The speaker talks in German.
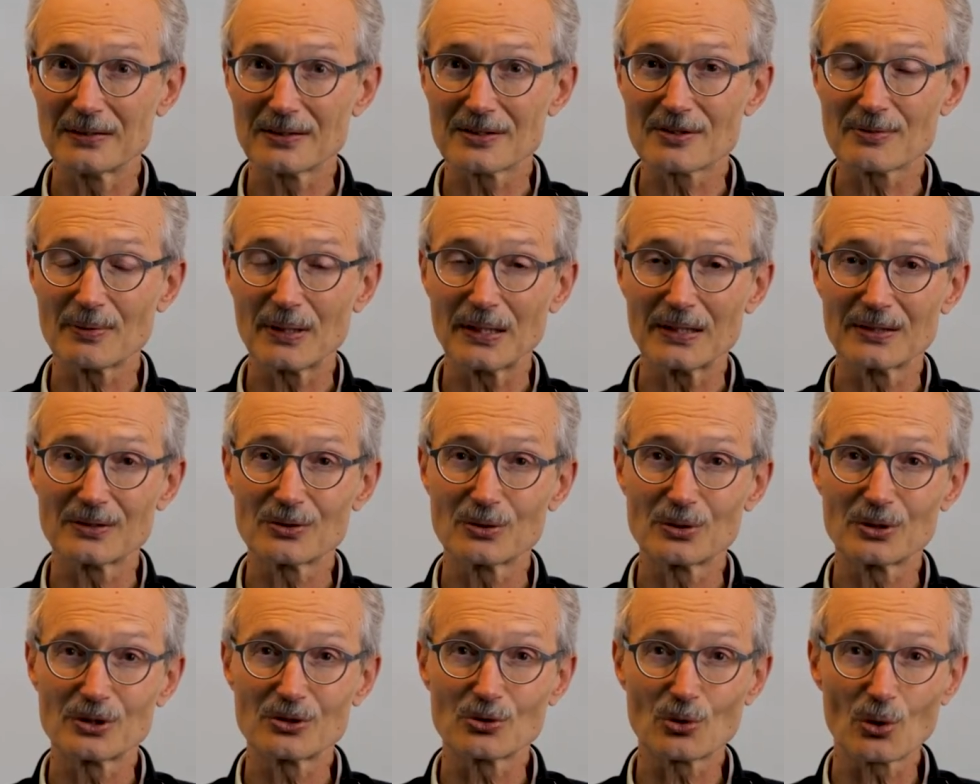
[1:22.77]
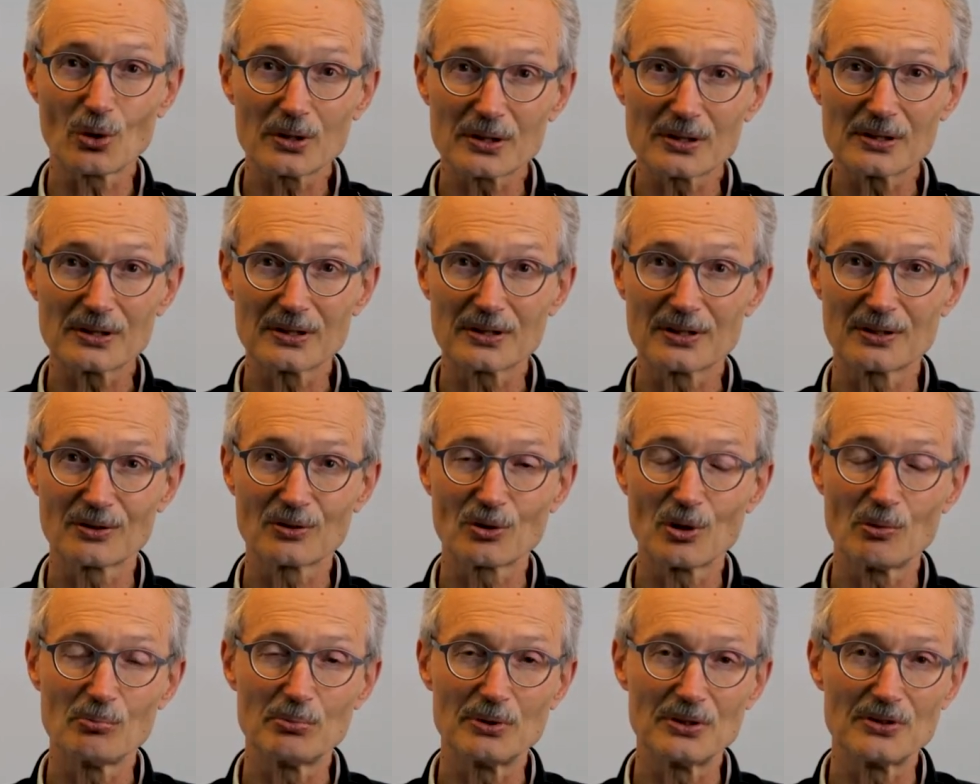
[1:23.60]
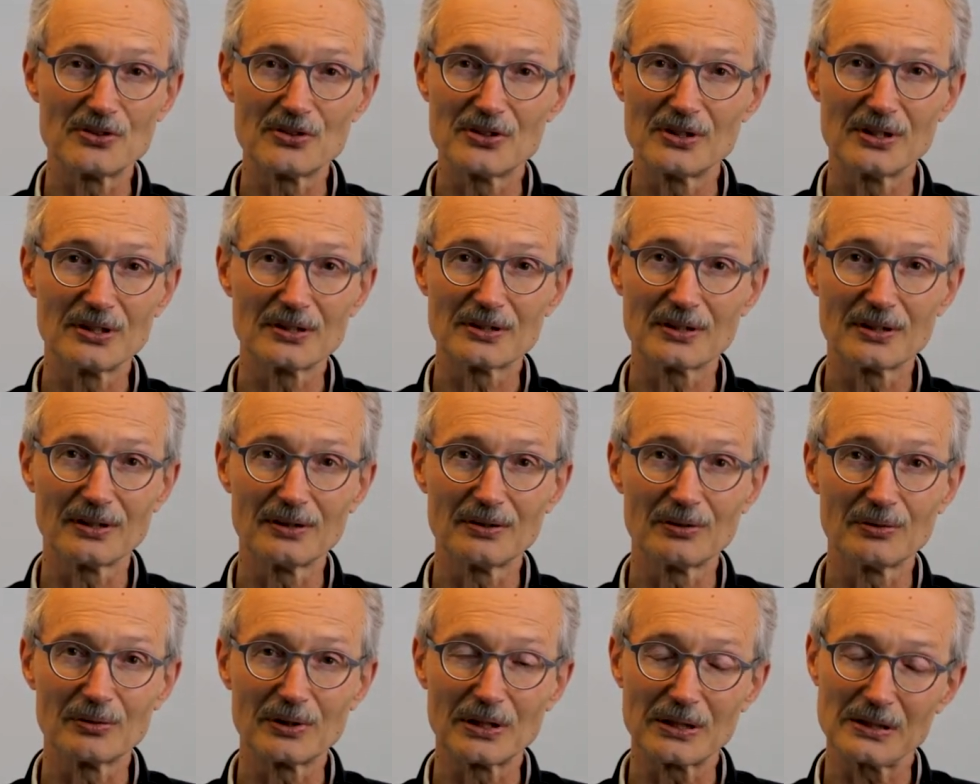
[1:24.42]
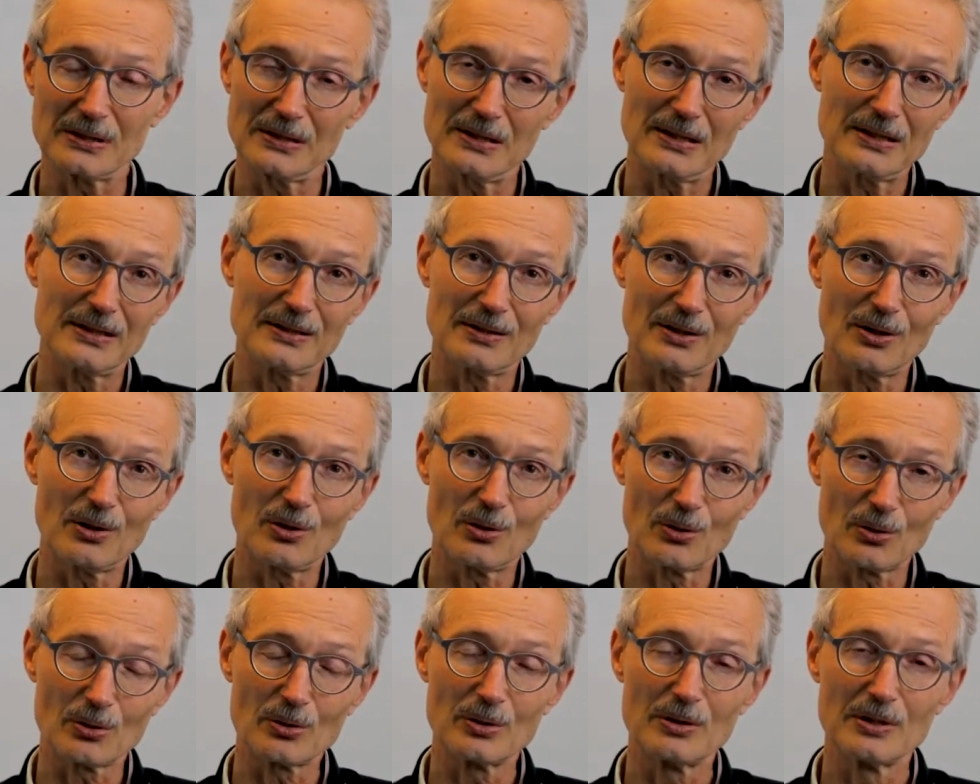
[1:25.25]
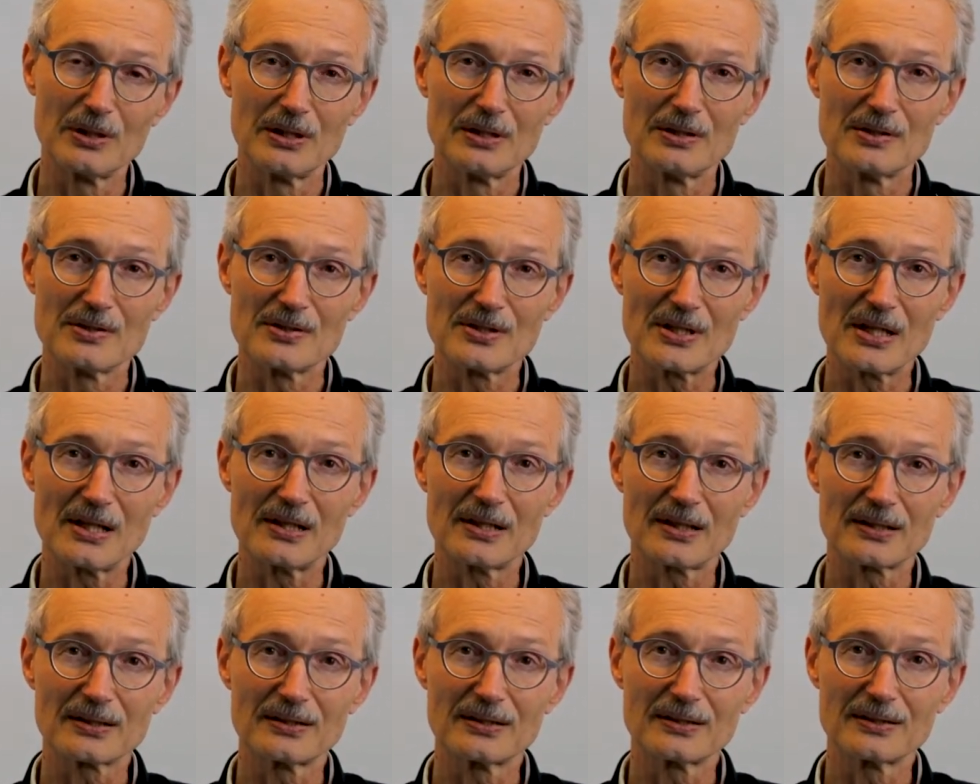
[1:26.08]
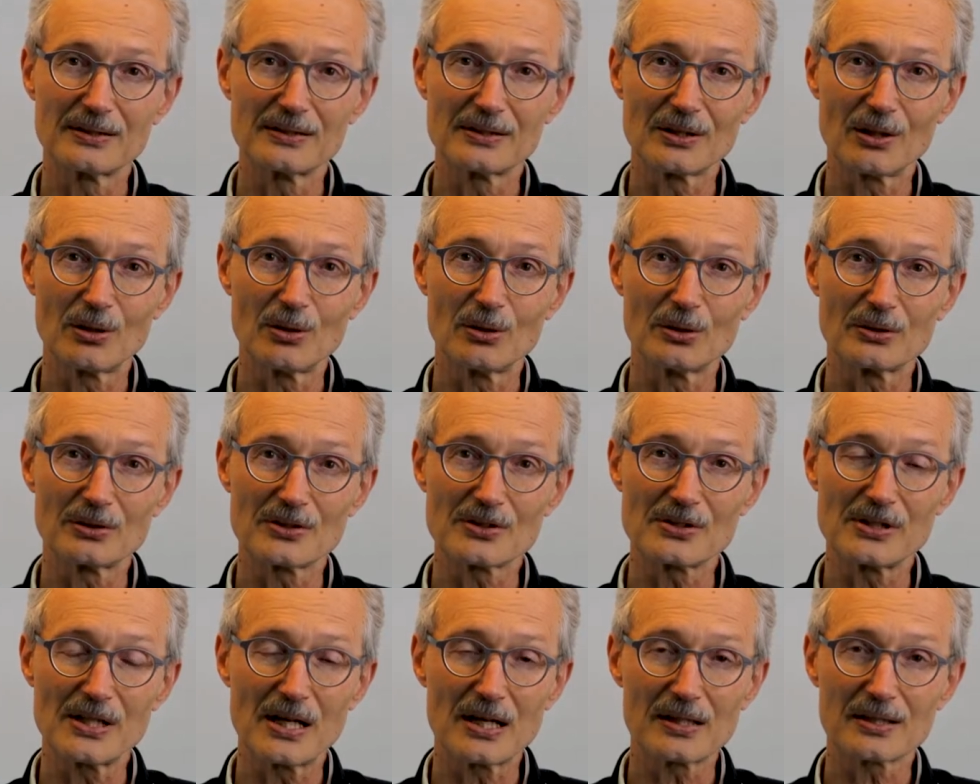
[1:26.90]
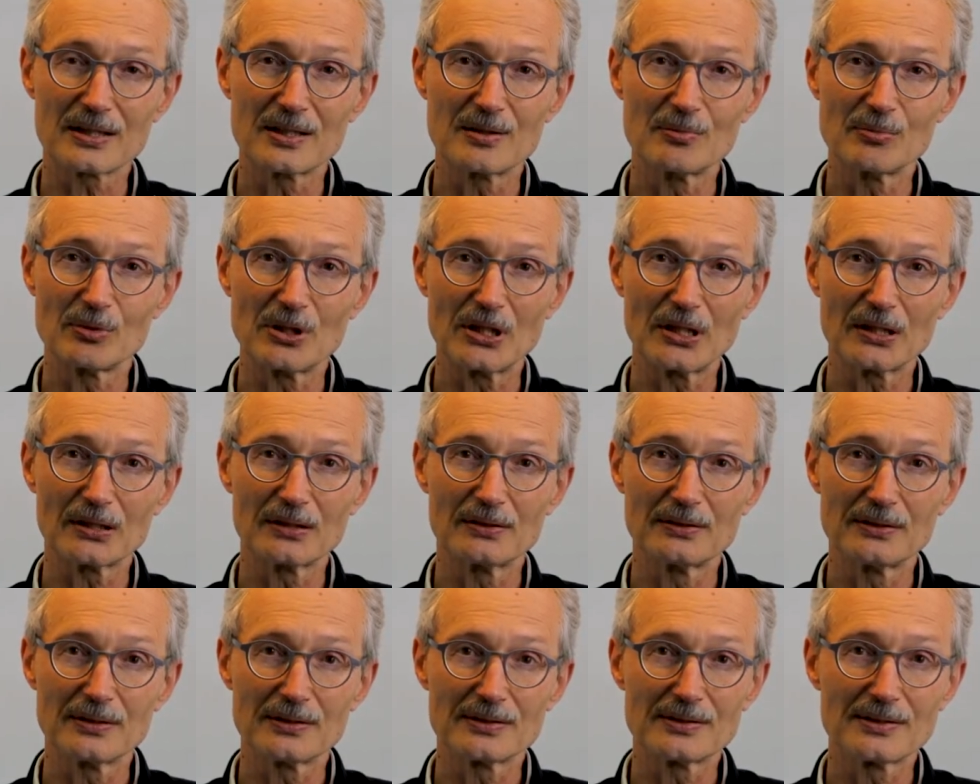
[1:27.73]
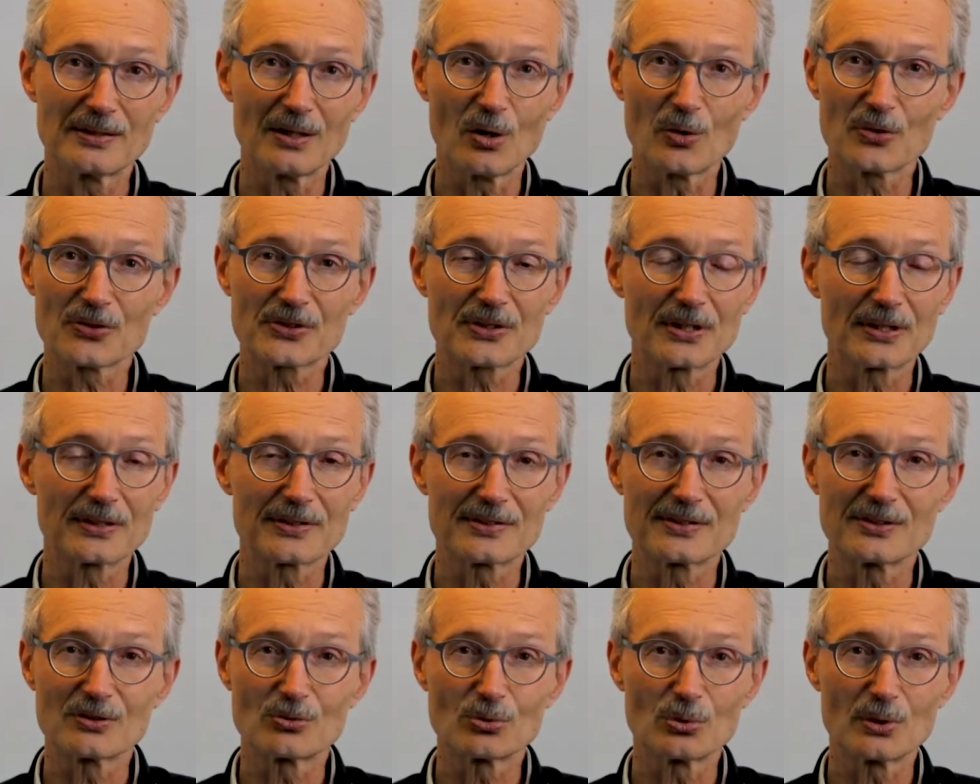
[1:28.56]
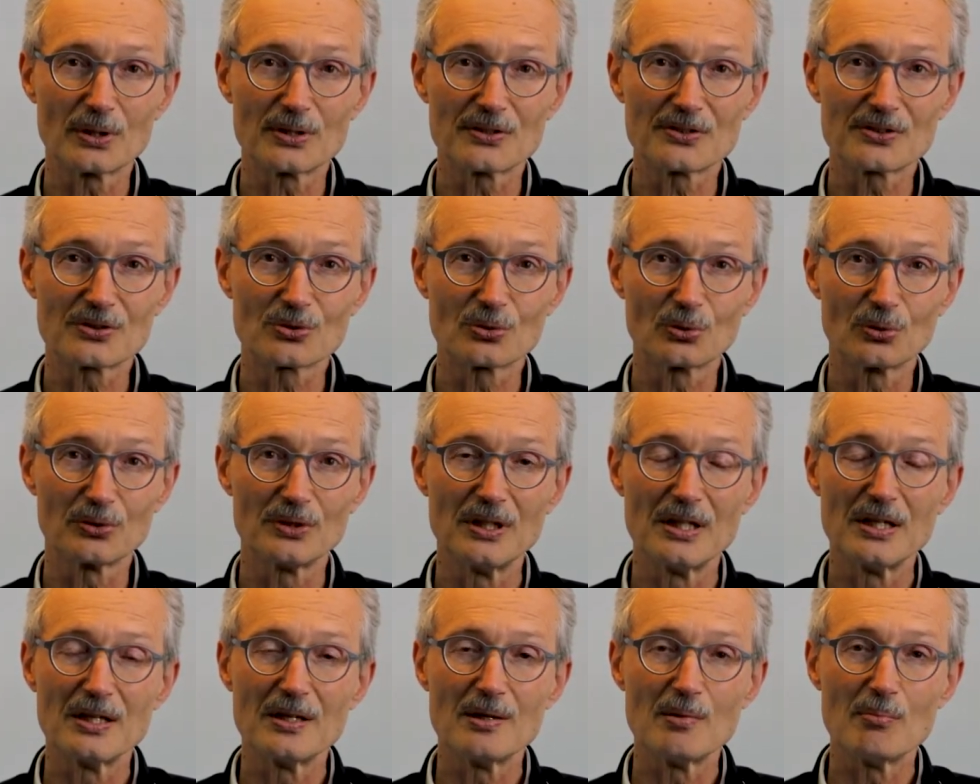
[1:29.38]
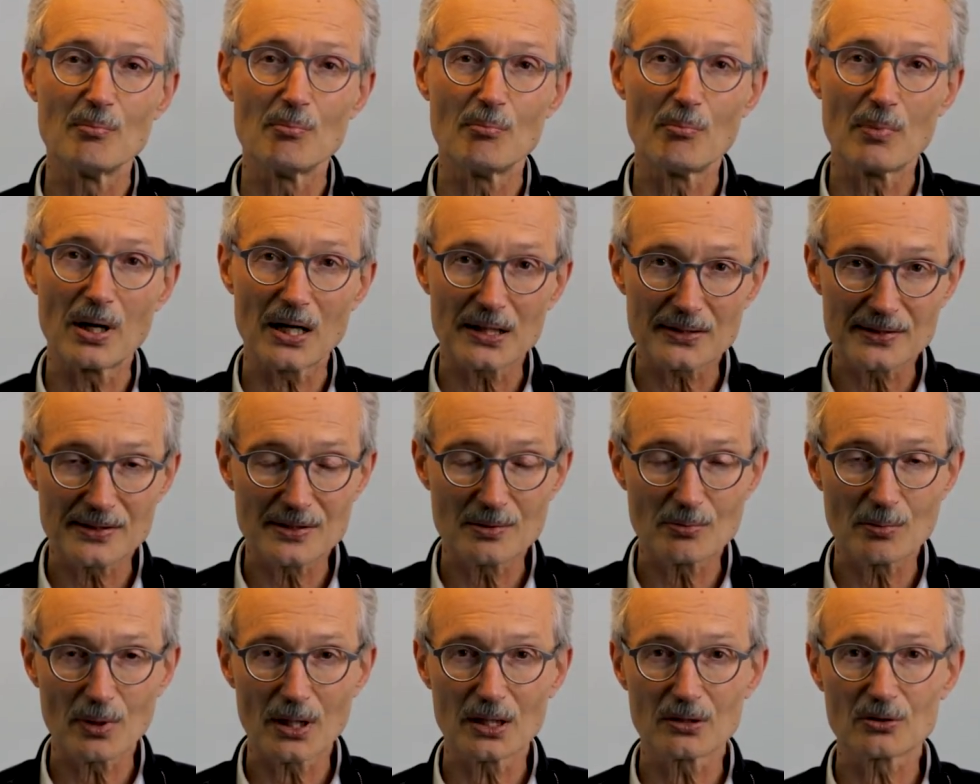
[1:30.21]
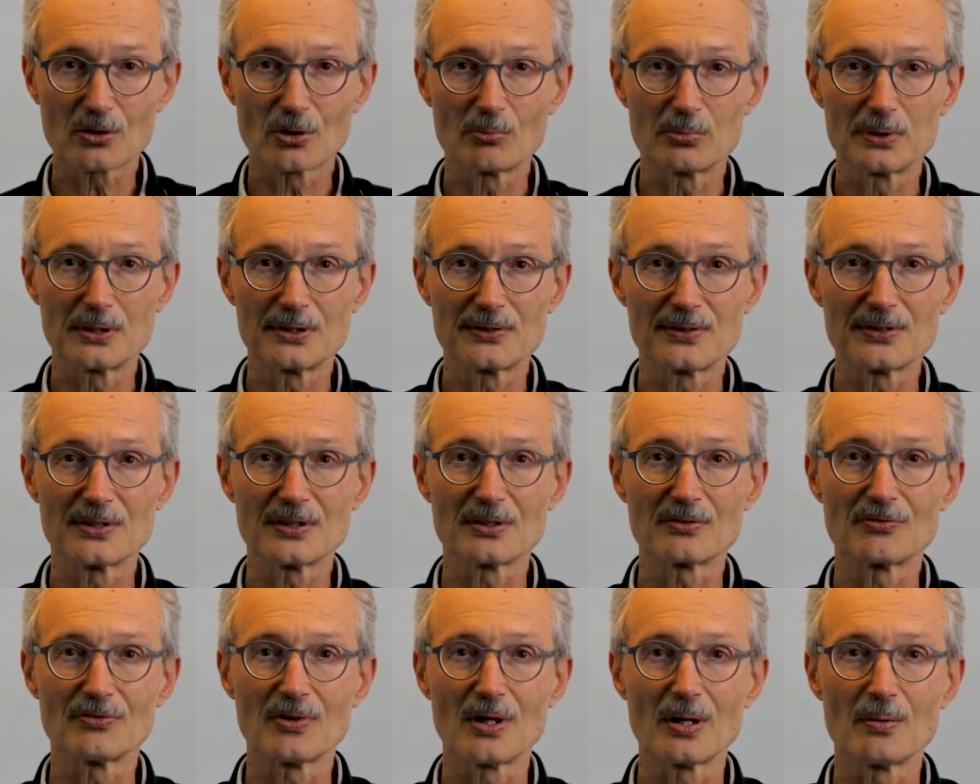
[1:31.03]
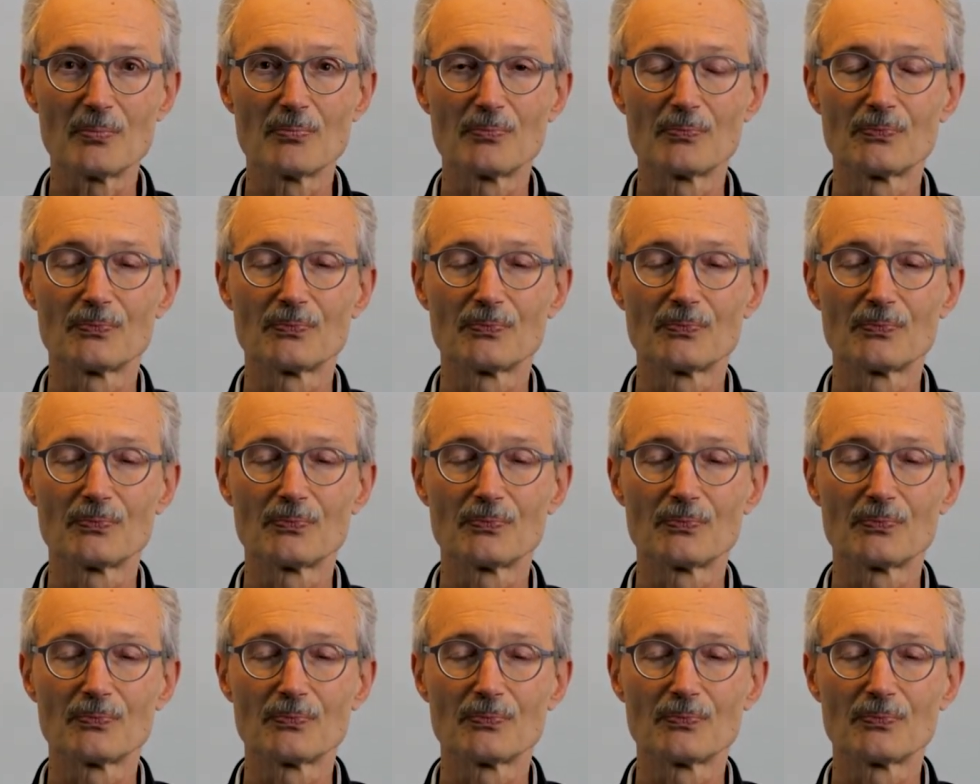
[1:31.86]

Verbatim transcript: Es war natürlich deutlich komplizierter und hat leider auch sehr lange gedauert. Das lag eben daran, dass die Ausgangssituation maximal kompliziert war.